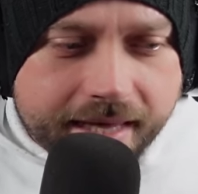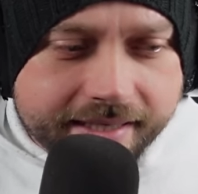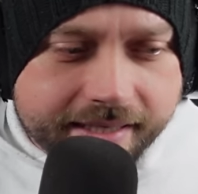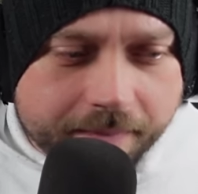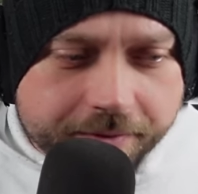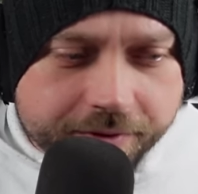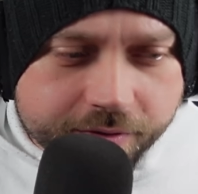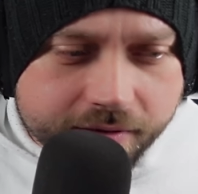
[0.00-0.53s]

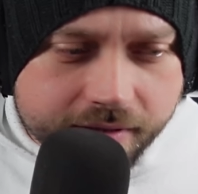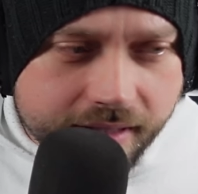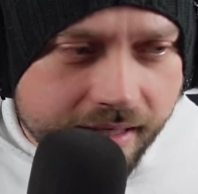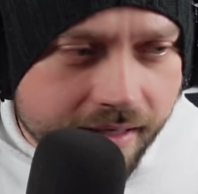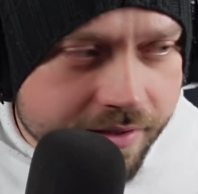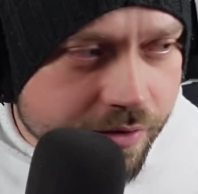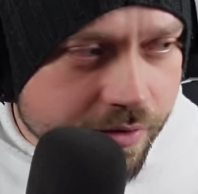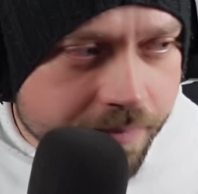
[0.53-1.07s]
Ich habe so ein,
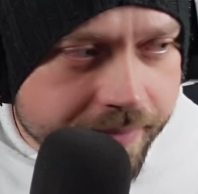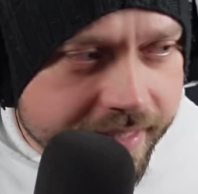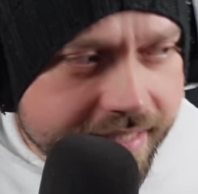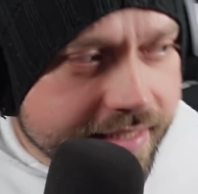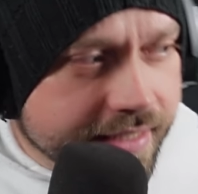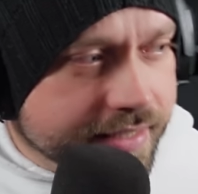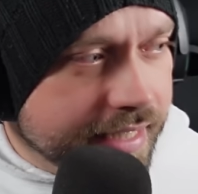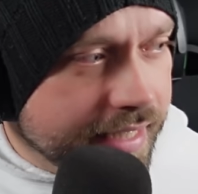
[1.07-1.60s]
äh, so ein
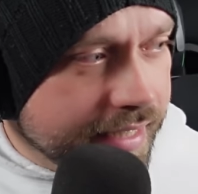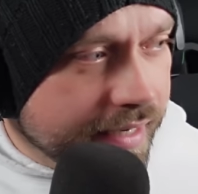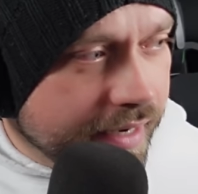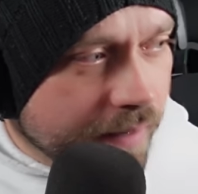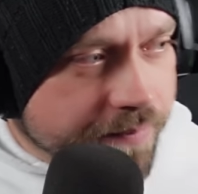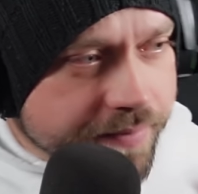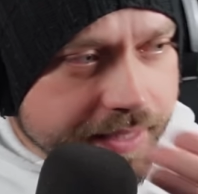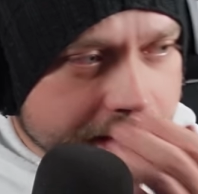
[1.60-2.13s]
Bild gesehen
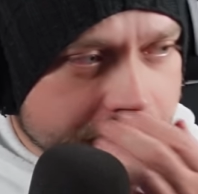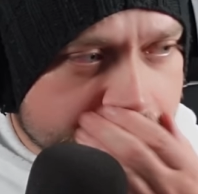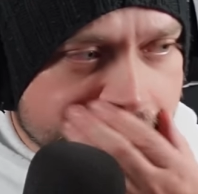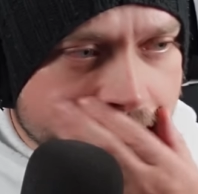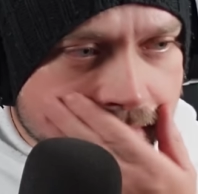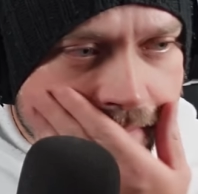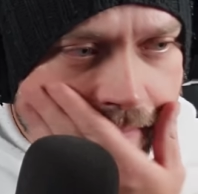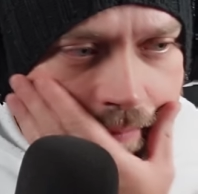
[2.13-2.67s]
gehabt
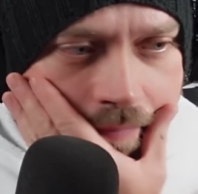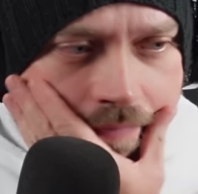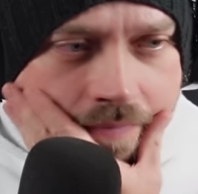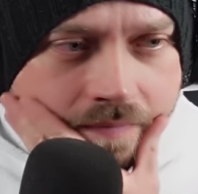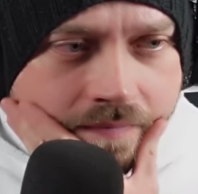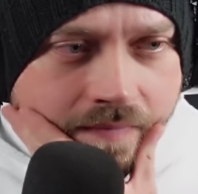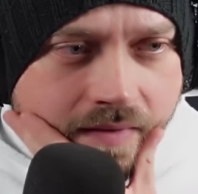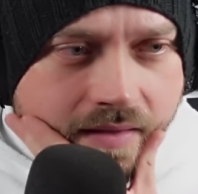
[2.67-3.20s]
im,
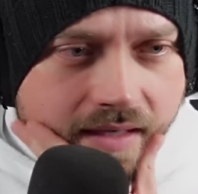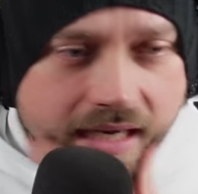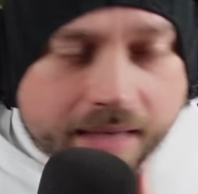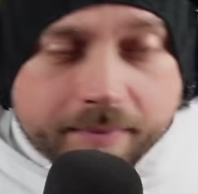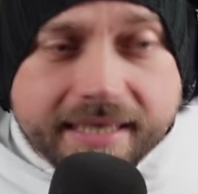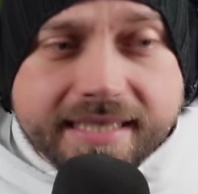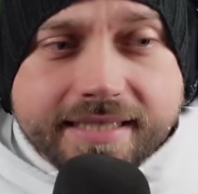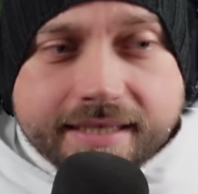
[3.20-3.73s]

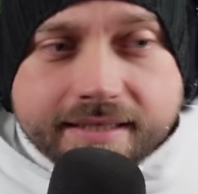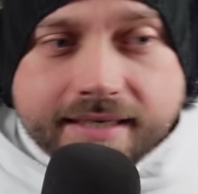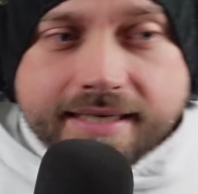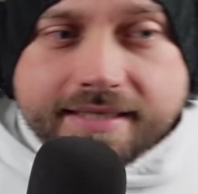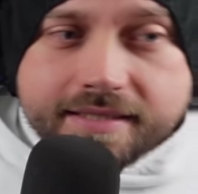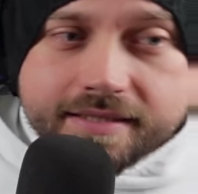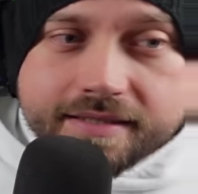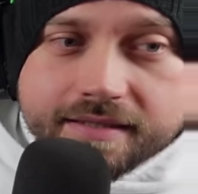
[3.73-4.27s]
im
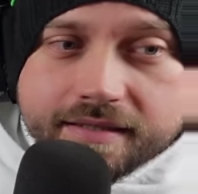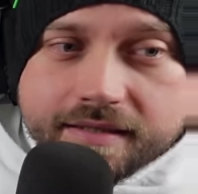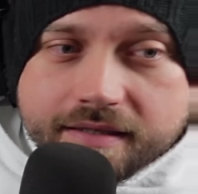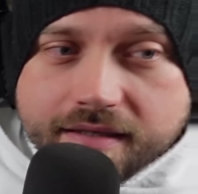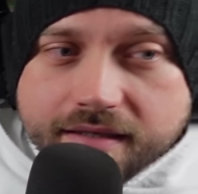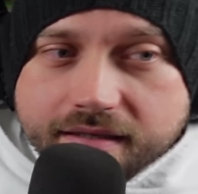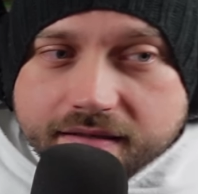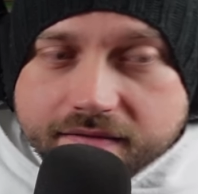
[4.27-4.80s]
Internet,
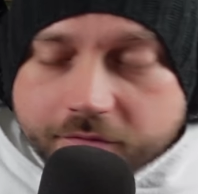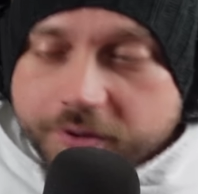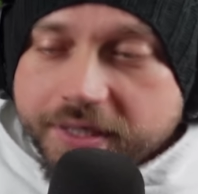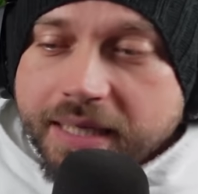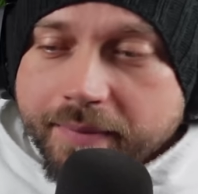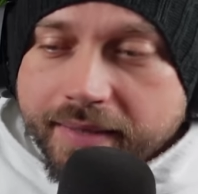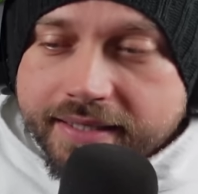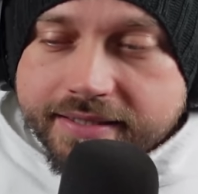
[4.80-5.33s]
wo
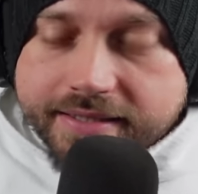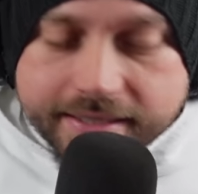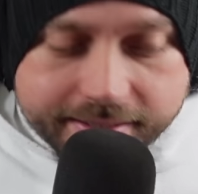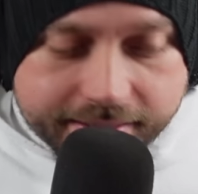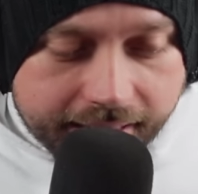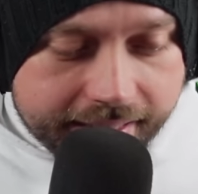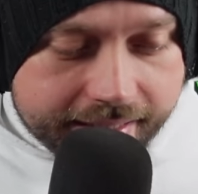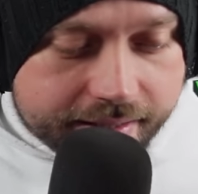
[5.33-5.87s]
jemand
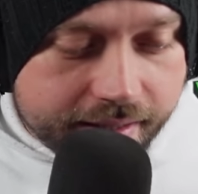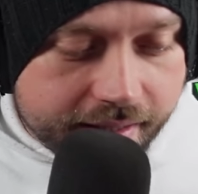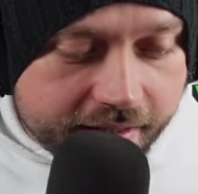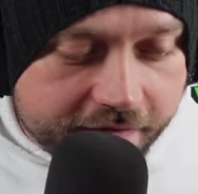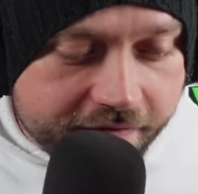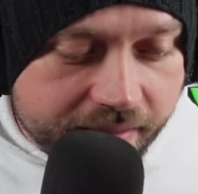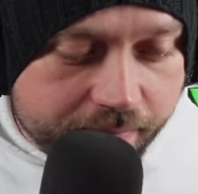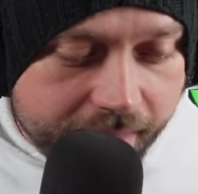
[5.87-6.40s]
gezeigt
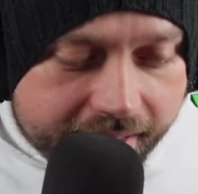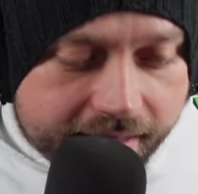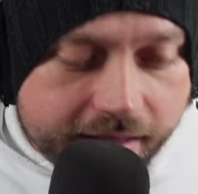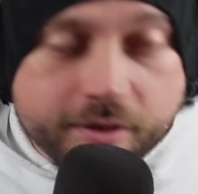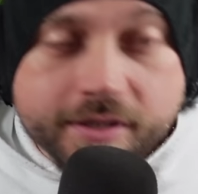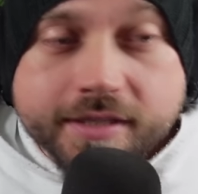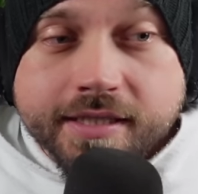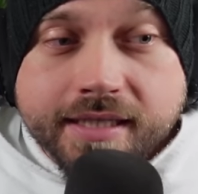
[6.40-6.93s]
hat, wie
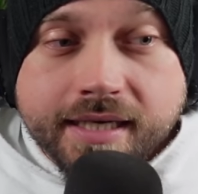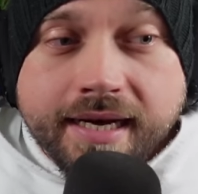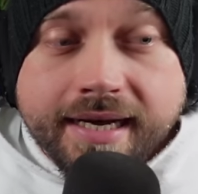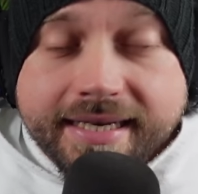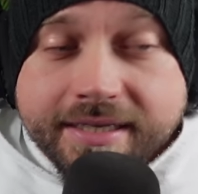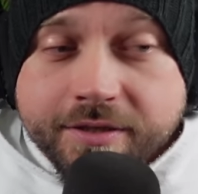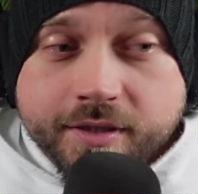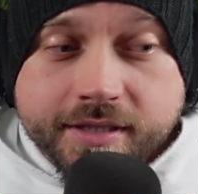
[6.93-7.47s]
Mecha
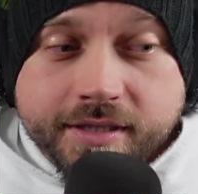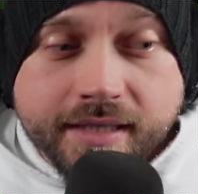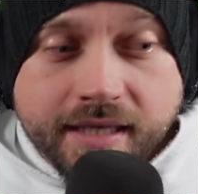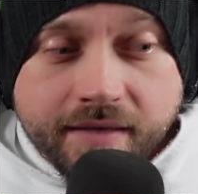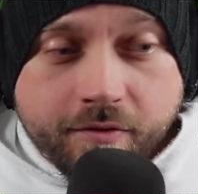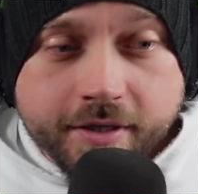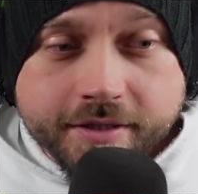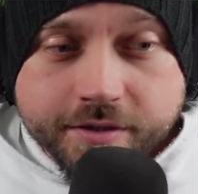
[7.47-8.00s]
Godzilla in
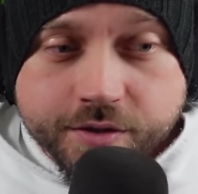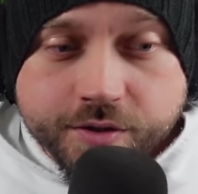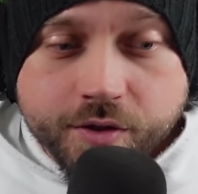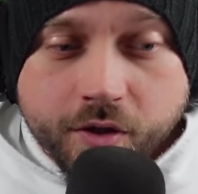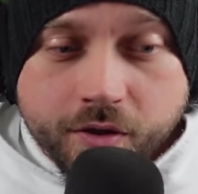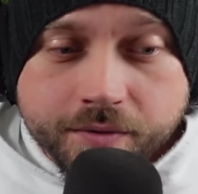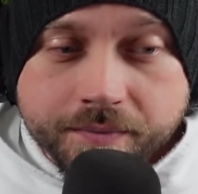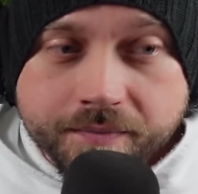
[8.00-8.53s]
Godzilla vs.
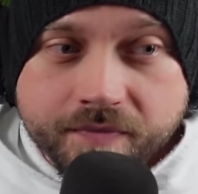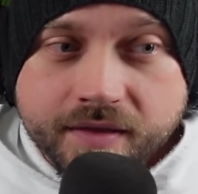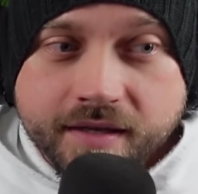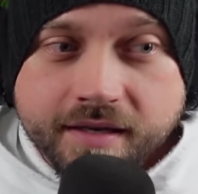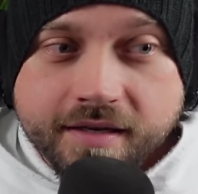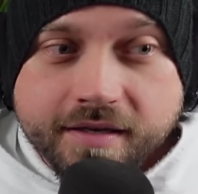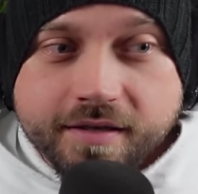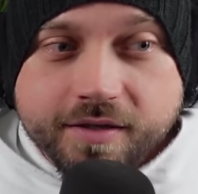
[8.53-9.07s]
Kong
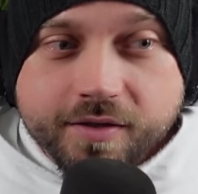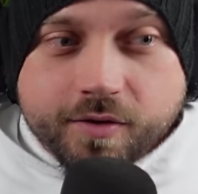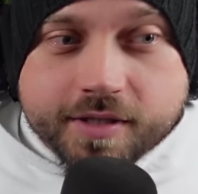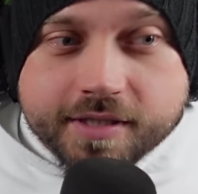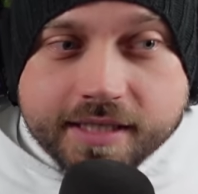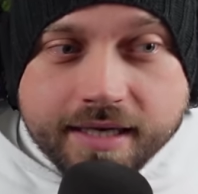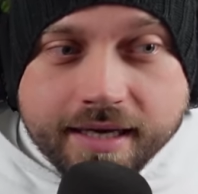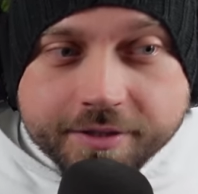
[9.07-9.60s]

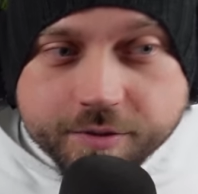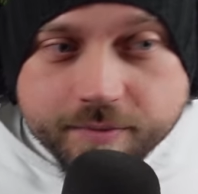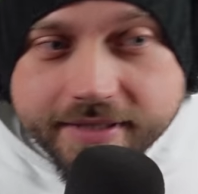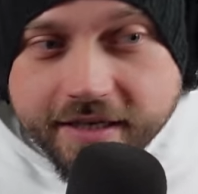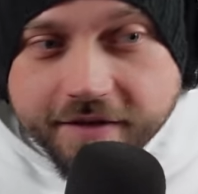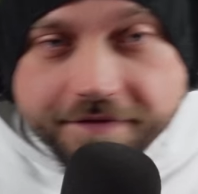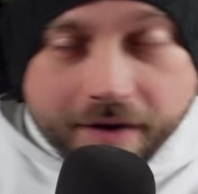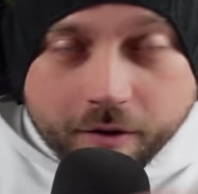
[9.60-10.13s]
Godzilla so
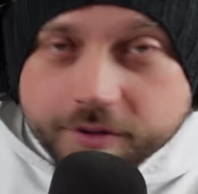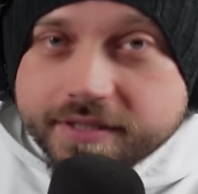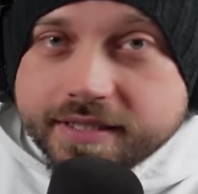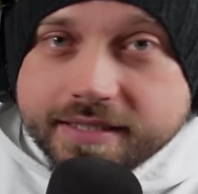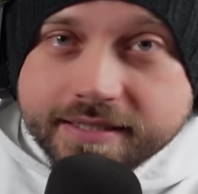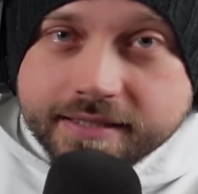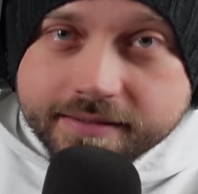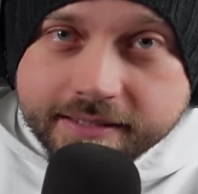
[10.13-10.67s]
mit der Faust
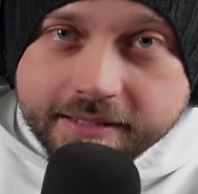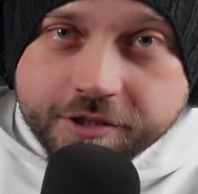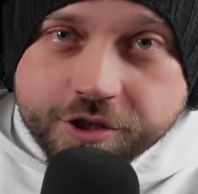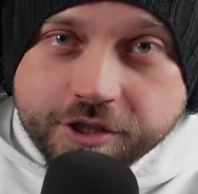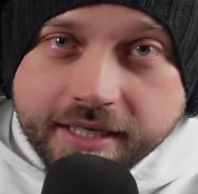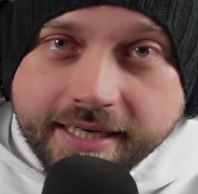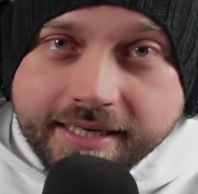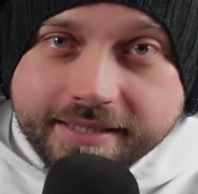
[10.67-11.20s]
ins Gesicht
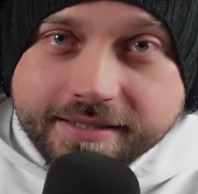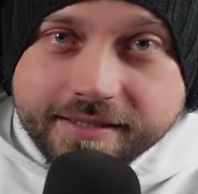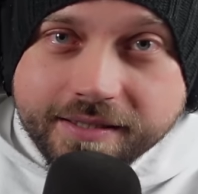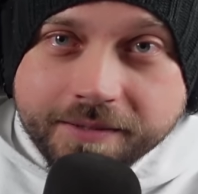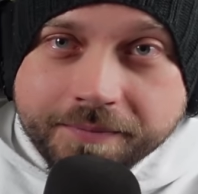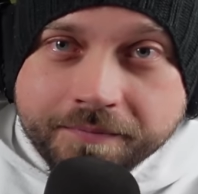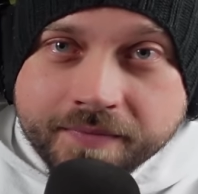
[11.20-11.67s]
schlägt.